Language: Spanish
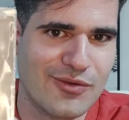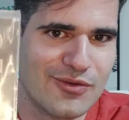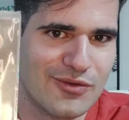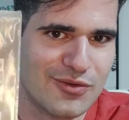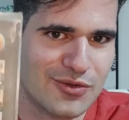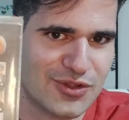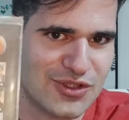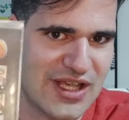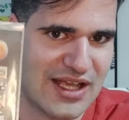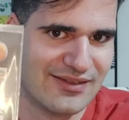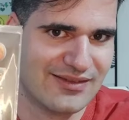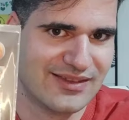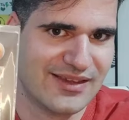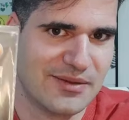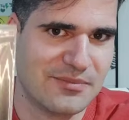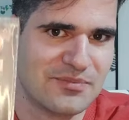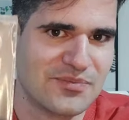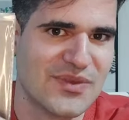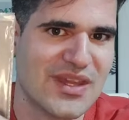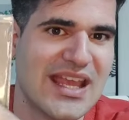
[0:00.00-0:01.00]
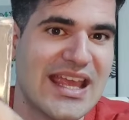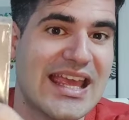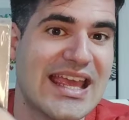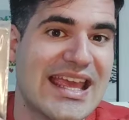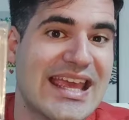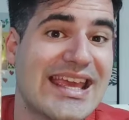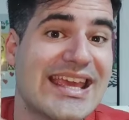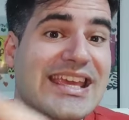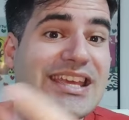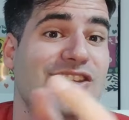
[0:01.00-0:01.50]
concursante
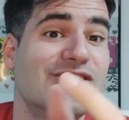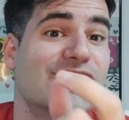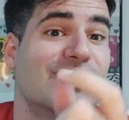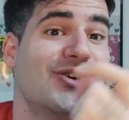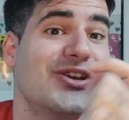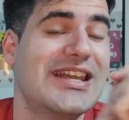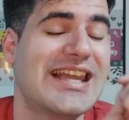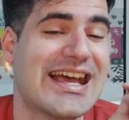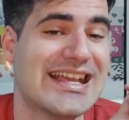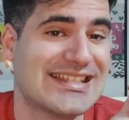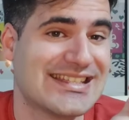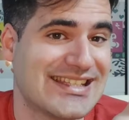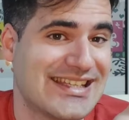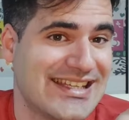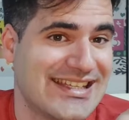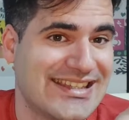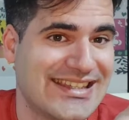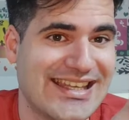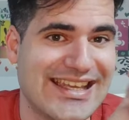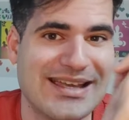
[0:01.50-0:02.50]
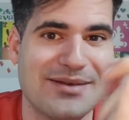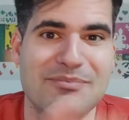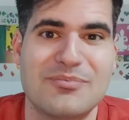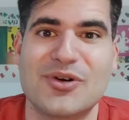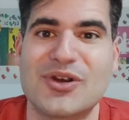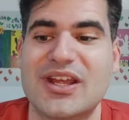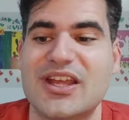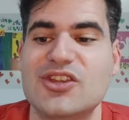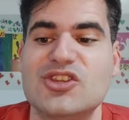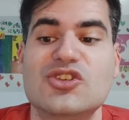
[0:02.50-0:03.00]
y yo las quité
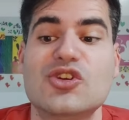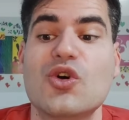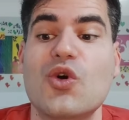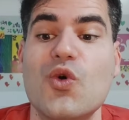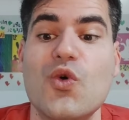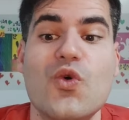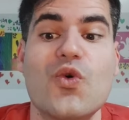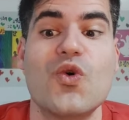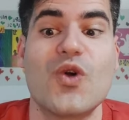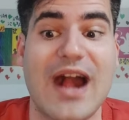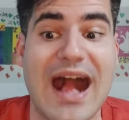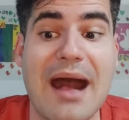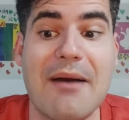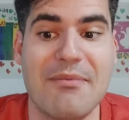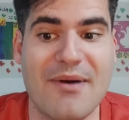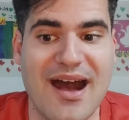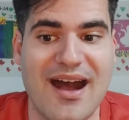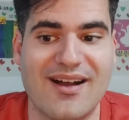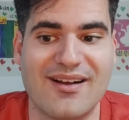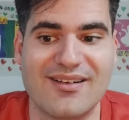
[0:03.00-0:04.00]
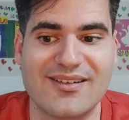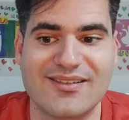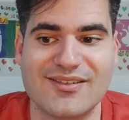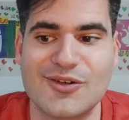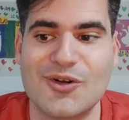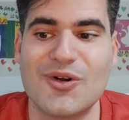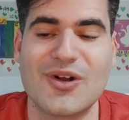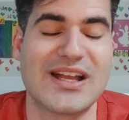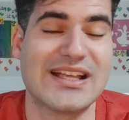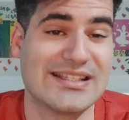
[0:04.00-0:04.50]
porque yo jugaba
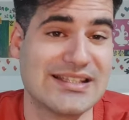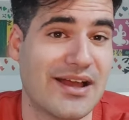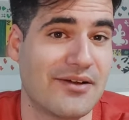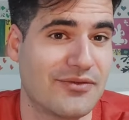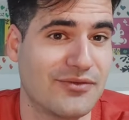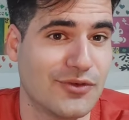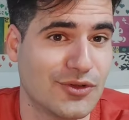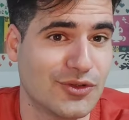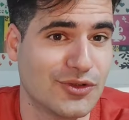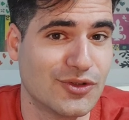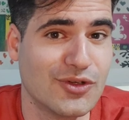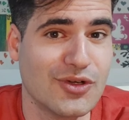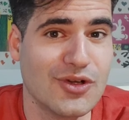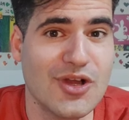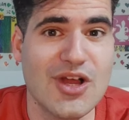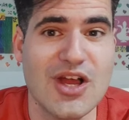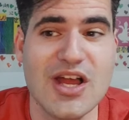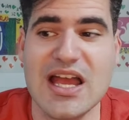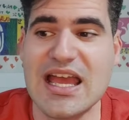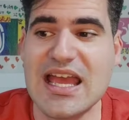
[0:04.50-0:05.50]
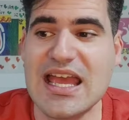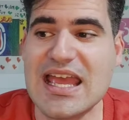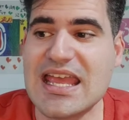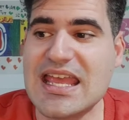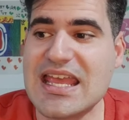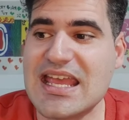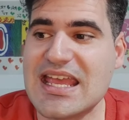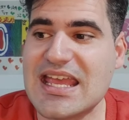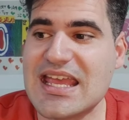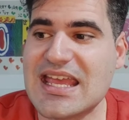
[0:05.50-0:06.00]
con esa foto
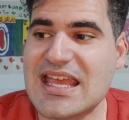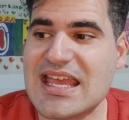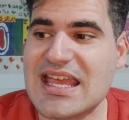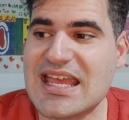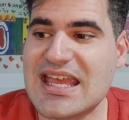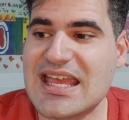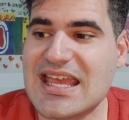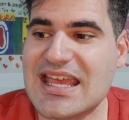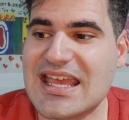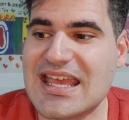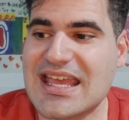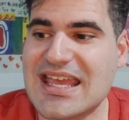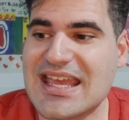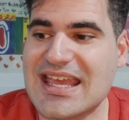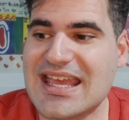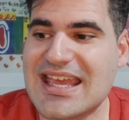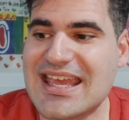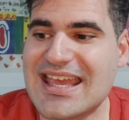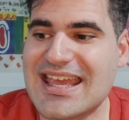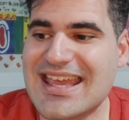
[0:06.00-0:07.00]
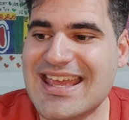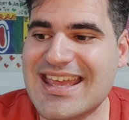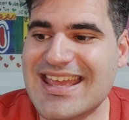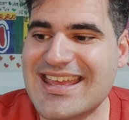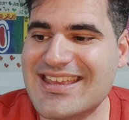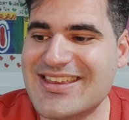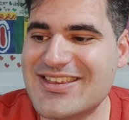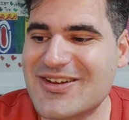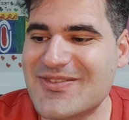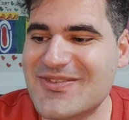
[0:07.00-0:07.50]
y,
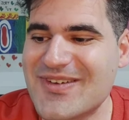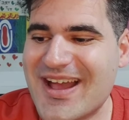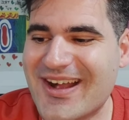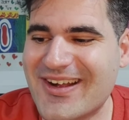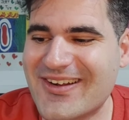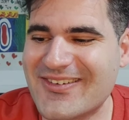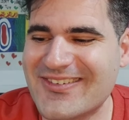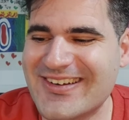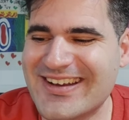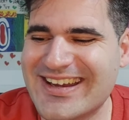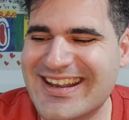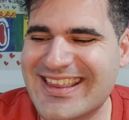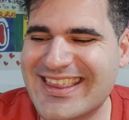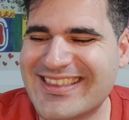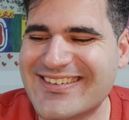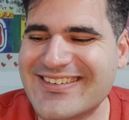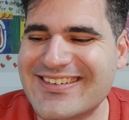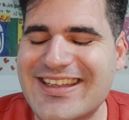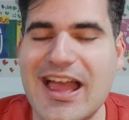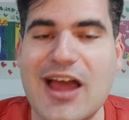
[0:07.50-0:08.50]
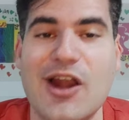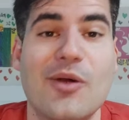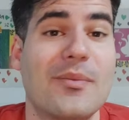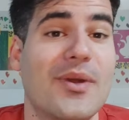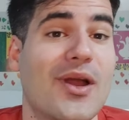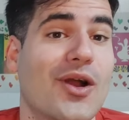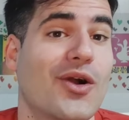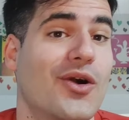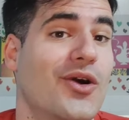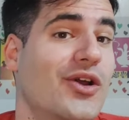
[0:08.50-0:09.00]
yo me acuerdo que a lo
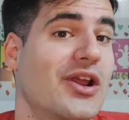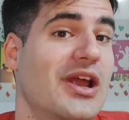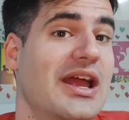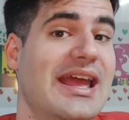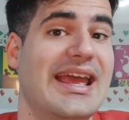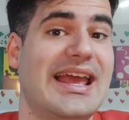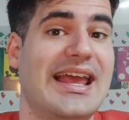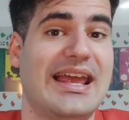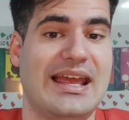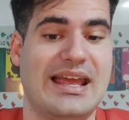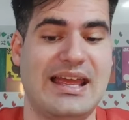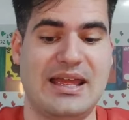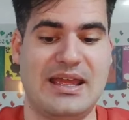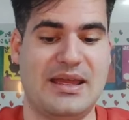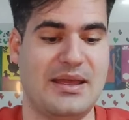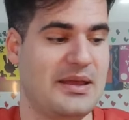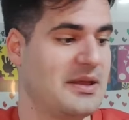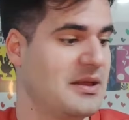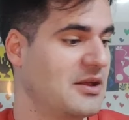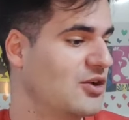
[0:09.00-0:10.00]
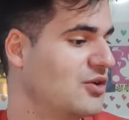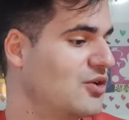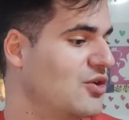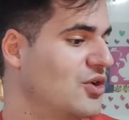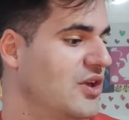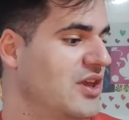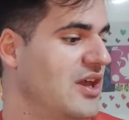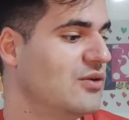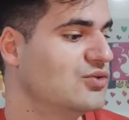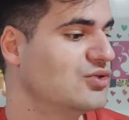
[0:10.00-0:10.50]
mejor eh, eh,
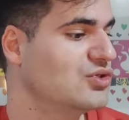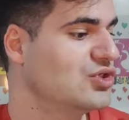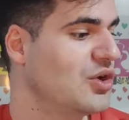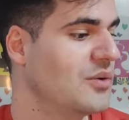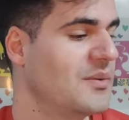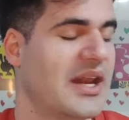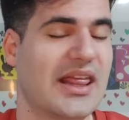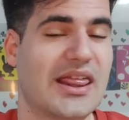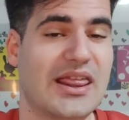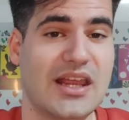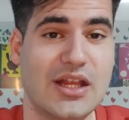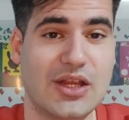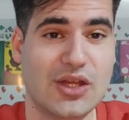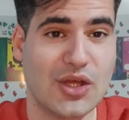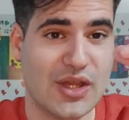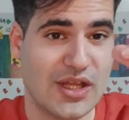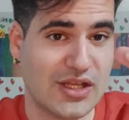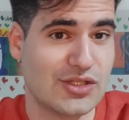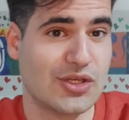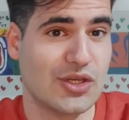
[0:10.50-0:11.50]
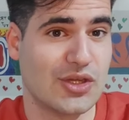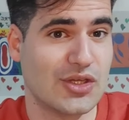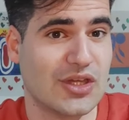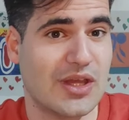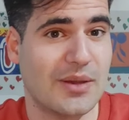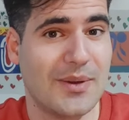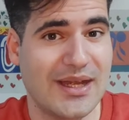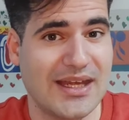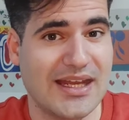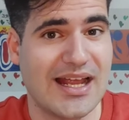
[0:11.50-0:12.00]
cogía un sobrecito de estos
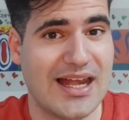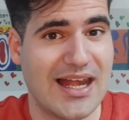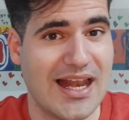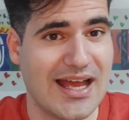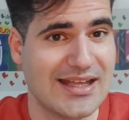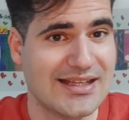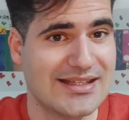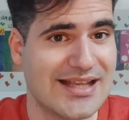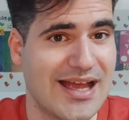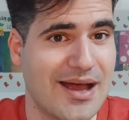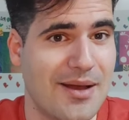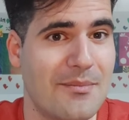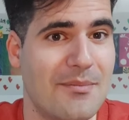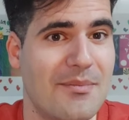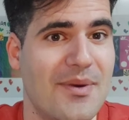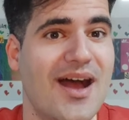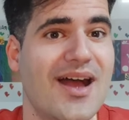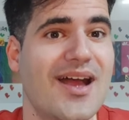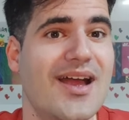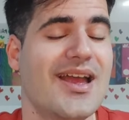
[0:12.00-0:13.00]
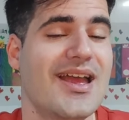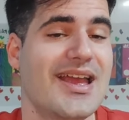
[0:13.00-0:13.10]
donde venían las estampas